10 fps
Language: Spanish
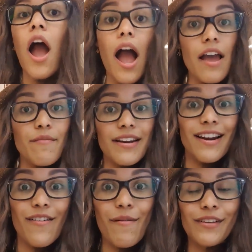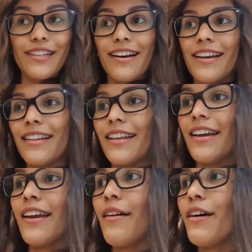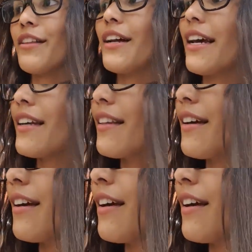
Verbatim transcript: Ay, mira, les voy a mostrar este. ¿Cuánto vale este?